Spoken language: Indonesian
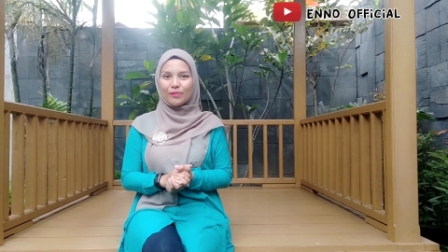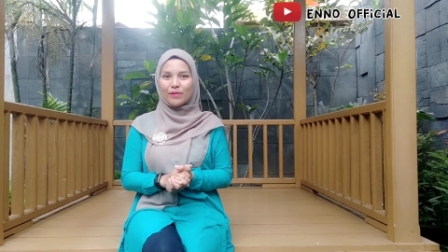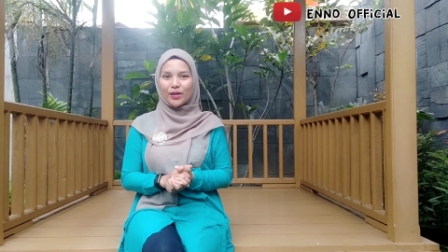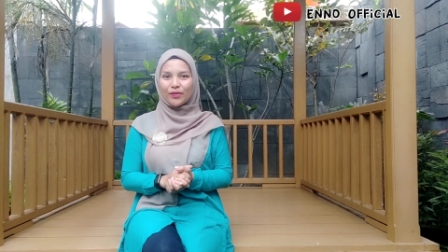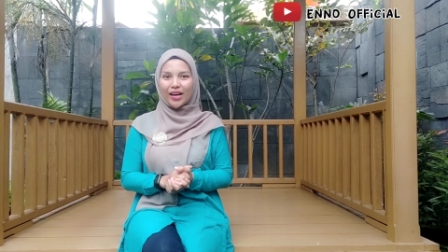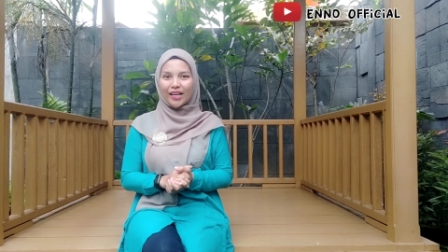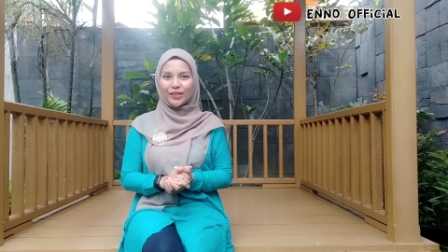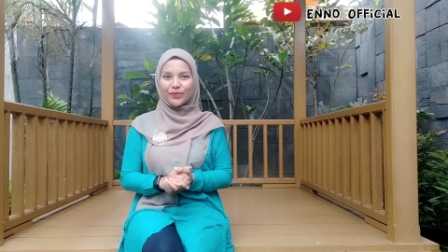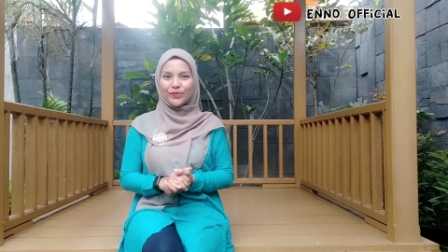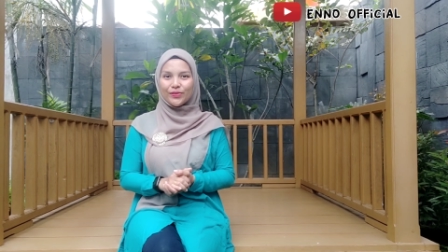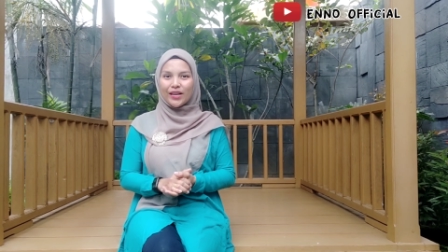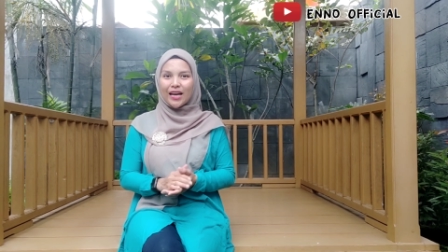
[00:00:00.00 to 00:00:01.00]

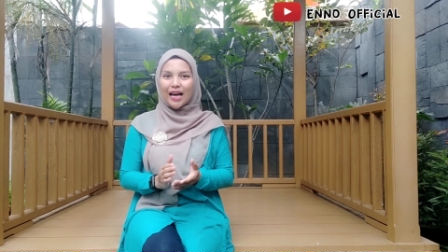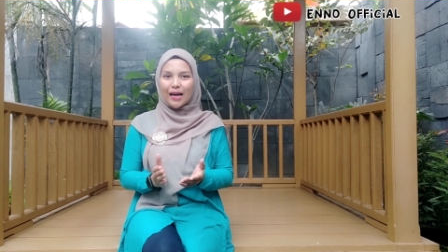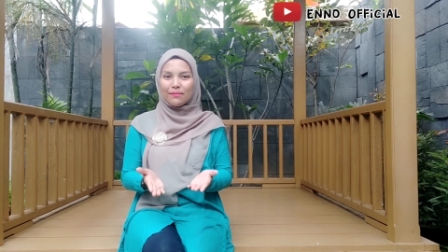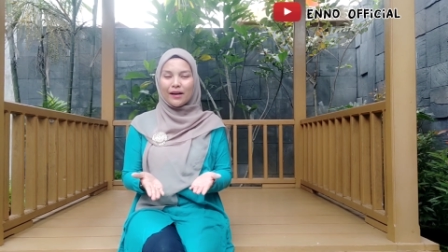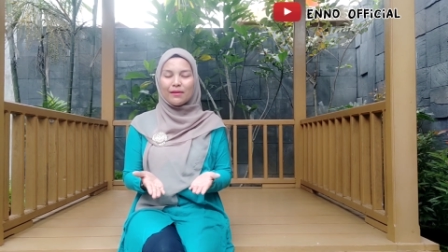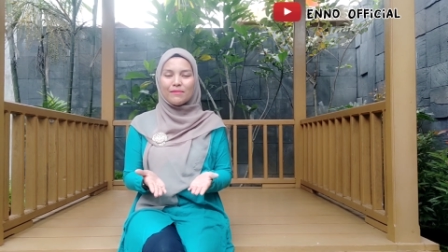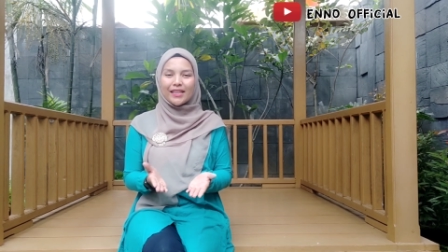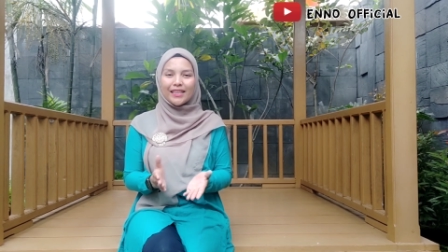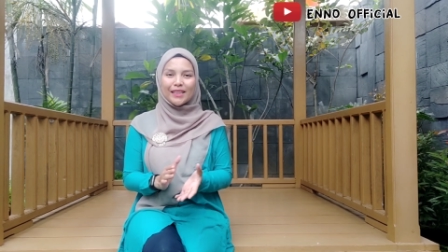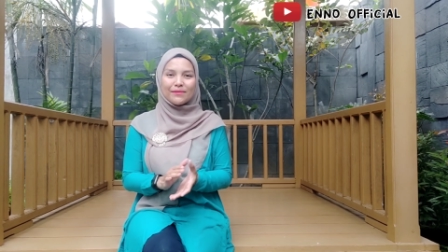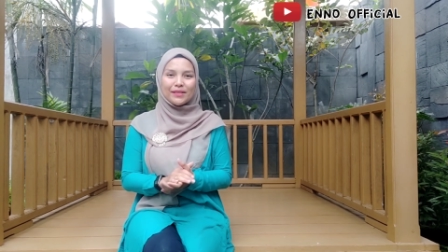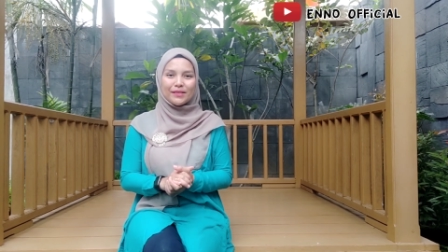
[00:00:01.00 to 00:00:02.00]
wabarakatuh. Apa
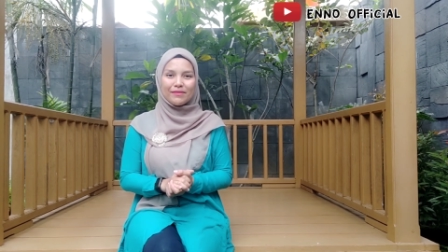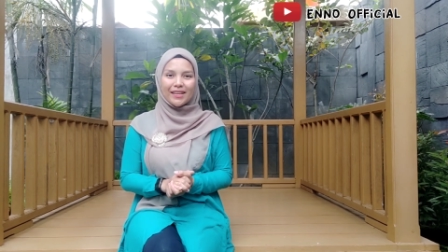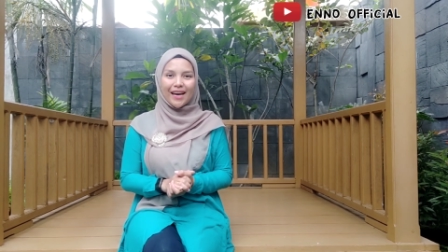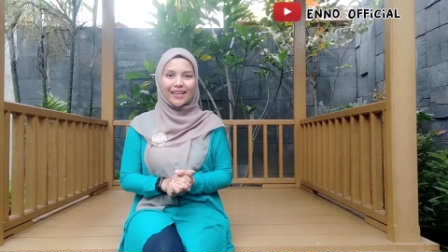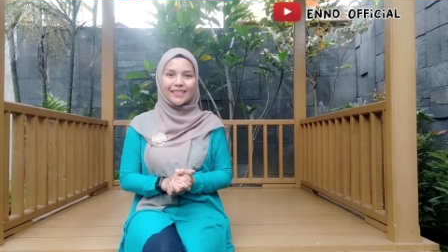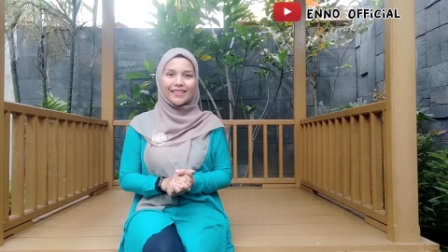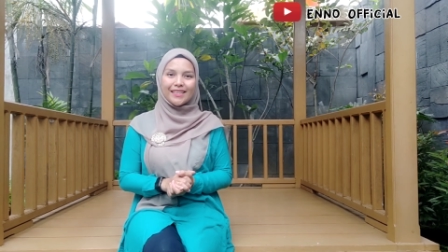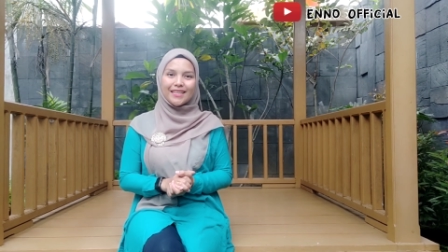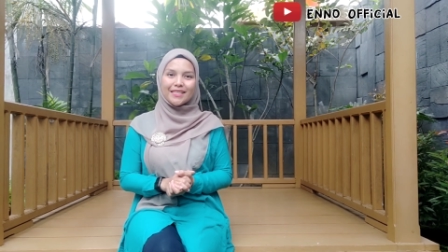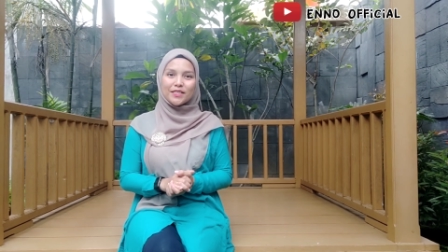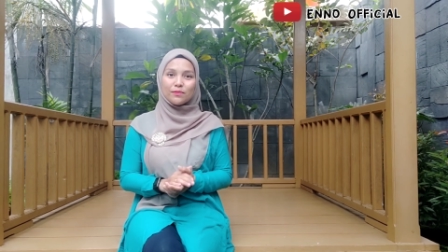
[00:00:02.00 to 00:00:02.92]
kabarnya teman-teman hari ini?